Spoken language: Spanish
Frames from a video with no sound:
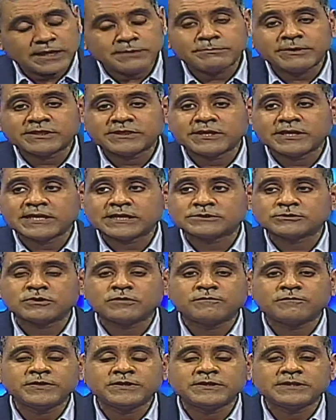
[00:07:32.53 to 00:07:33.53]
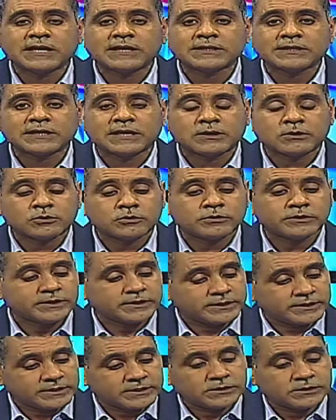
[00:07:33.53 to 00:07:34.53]
investigación final que
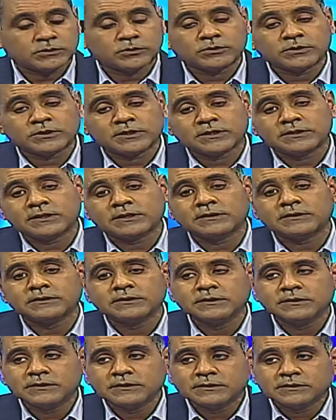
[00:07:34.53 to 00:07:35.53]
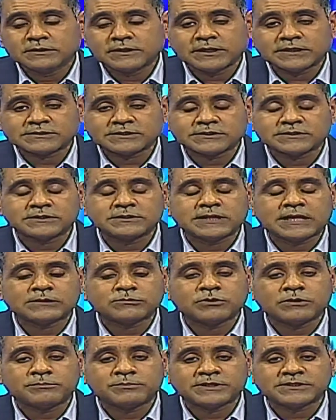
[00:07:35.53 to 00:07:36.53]
arroje esto del,
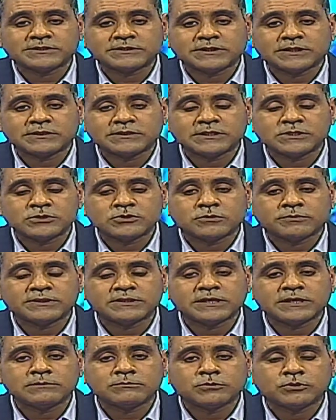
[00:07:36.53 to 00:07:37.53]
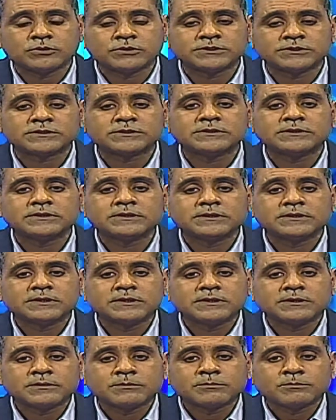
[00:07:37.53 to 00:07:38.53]
asesinato del presidente Jovenel Mois,
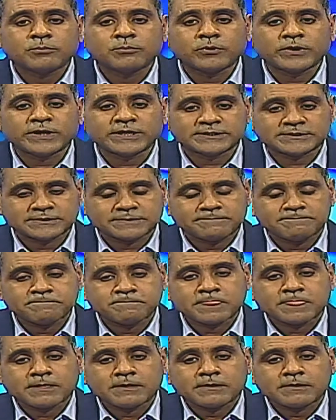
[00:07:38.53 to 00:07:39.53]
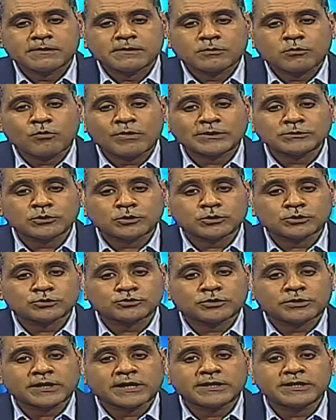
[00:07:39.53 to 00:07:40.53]
pues cuando los
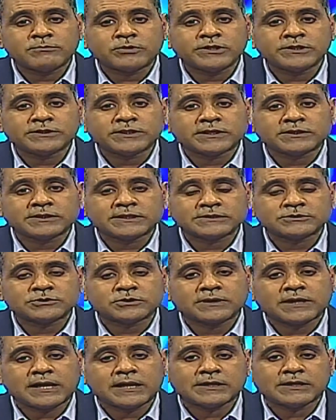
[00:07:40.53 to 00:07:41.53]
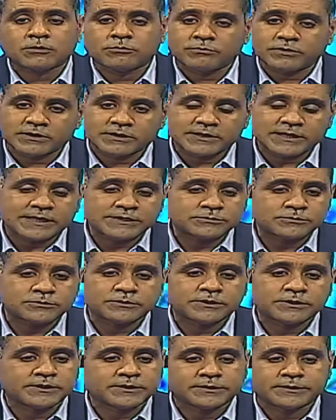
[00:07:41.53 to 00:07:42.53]
organismos internacionales, como el caso
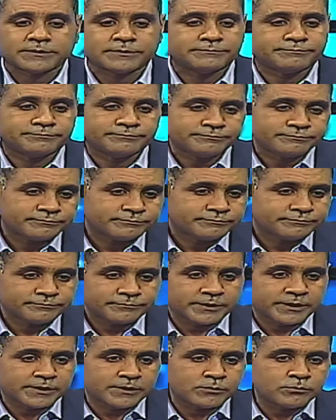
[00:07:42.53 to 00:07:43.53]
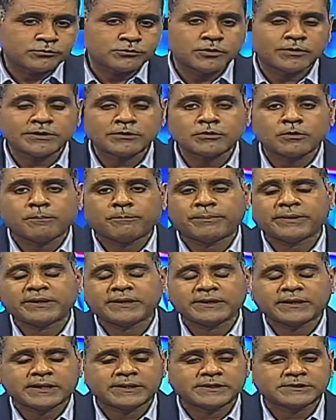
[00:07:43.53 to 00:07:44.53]
de, Unión
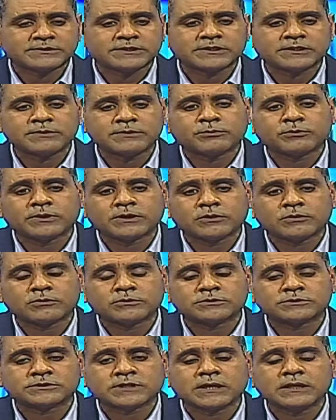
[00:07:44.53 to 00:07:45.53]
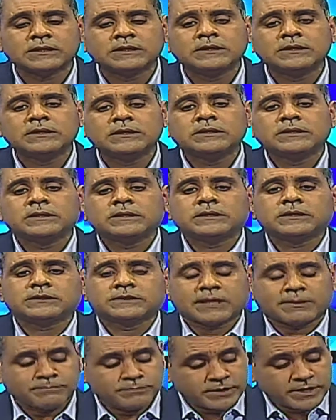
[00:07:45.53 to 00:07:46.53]
Europea y ese tipo de cosas, y
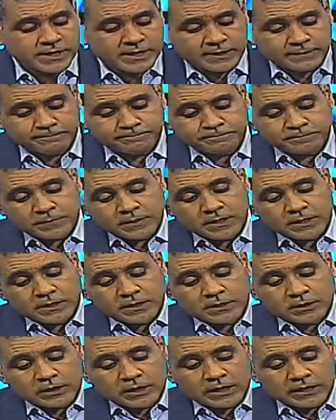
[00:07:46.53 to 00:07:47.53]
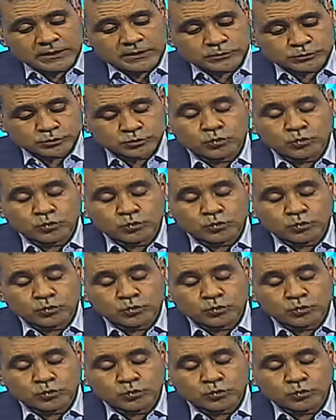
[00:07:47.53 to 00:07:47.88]
también los